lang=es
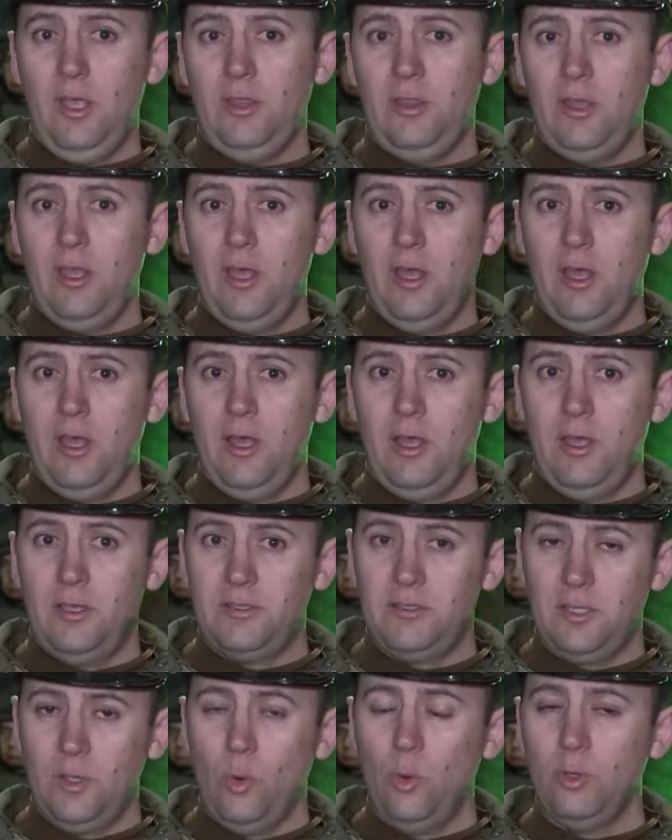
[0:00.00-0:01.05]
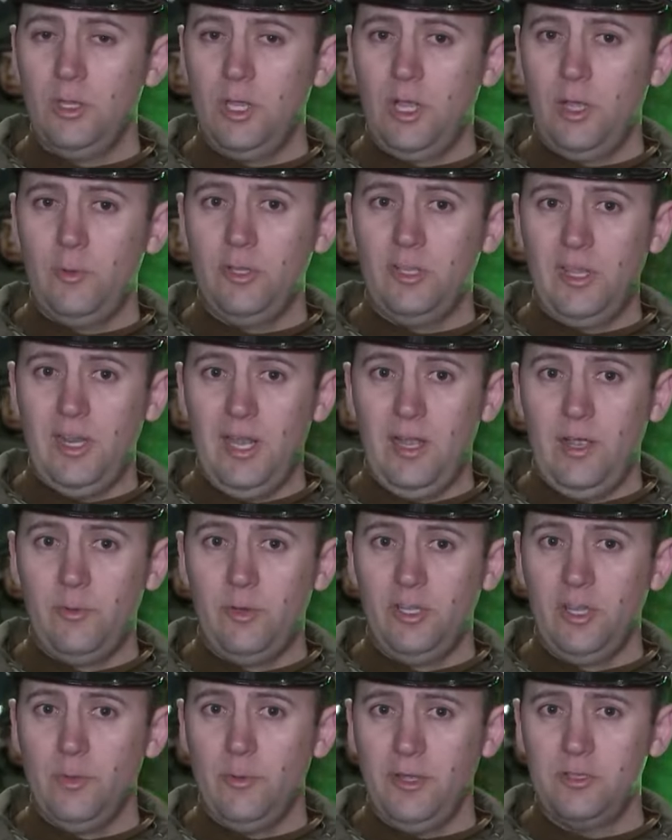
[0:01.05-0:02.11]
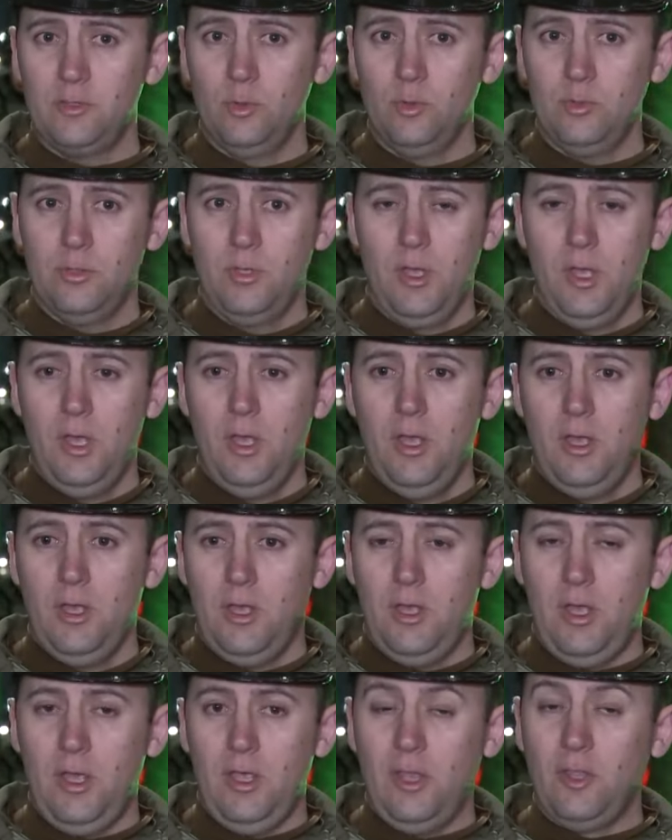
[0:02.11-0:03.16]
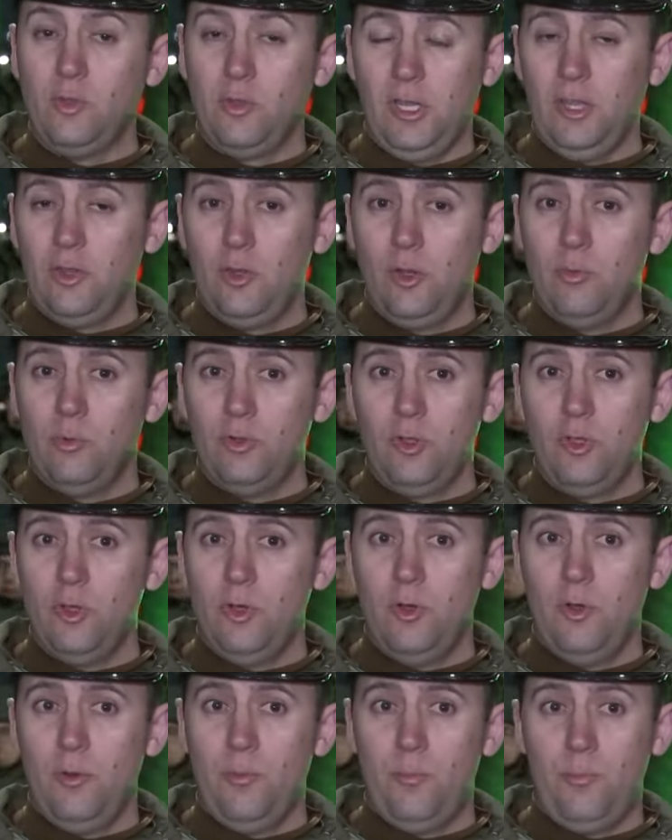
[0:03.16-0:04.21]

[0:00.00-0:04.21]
esta segunda camioneta, la camioneta Maxus, eh, ignorando el motivo